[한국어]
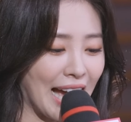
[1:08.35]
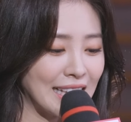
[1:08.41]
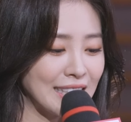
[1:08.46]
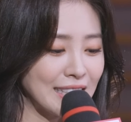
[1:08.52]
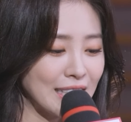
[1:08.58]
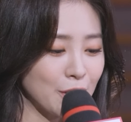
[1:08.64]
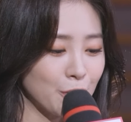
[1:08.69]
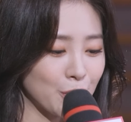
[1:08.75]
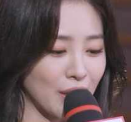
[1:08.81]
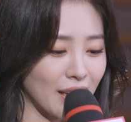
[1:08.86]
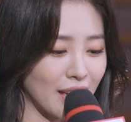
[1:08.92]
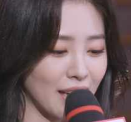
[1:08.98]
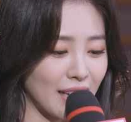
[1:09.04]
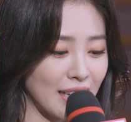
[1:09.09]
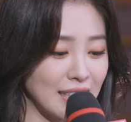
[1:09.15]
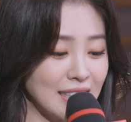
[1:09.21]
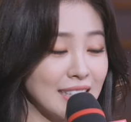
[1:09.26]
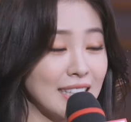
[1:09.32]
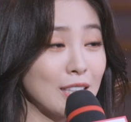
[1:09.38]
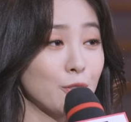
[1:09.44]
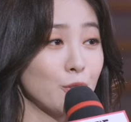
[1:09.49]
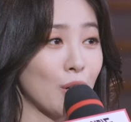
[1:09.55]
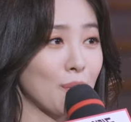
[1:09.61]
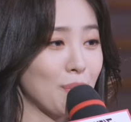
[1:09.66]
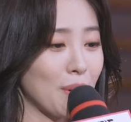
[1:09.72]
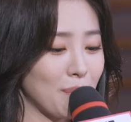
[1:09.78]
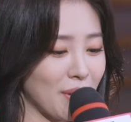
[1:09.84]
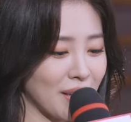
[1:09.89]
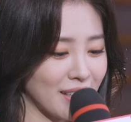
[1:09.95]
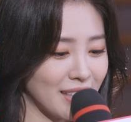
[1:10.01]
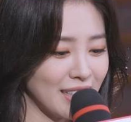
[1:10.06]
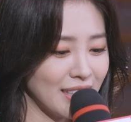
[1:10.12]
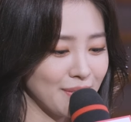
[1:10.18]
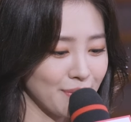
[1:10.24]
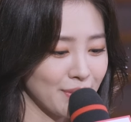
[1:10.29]
안신유 작가가 의기투합한
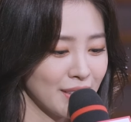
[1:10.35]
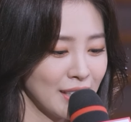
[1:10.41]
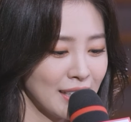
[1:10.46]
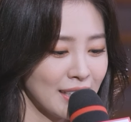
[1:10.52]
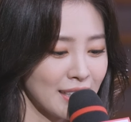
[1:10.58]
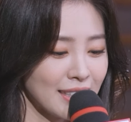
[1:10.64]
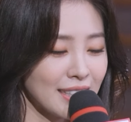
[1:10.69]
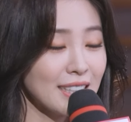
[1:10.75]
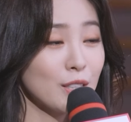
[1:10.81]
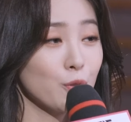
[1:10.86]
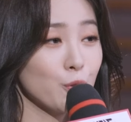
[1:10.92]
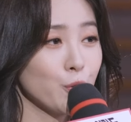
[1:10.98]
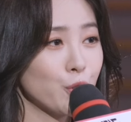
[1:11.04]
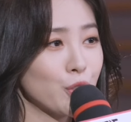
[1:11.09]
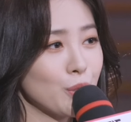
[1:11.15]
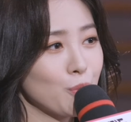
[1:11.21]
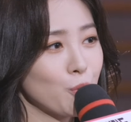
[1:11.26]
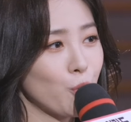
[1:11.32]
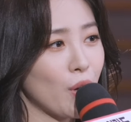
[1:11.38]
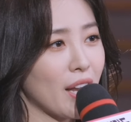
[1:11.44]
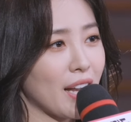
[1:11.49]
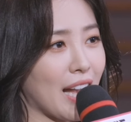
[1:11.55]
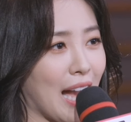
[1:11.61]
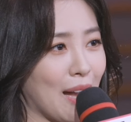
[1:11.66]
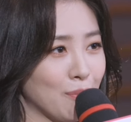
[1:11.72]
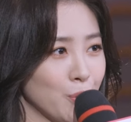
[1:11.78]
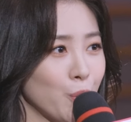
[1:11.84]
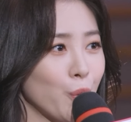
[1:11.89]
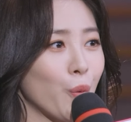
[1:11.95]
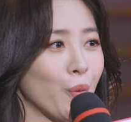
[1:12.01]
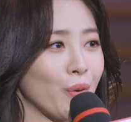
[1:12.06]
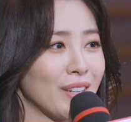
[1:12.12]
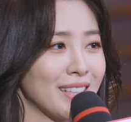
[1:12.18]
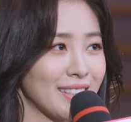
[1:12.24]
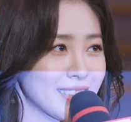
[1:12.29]
만큼 큰 웃음과
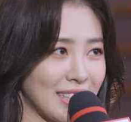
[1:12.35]
감동,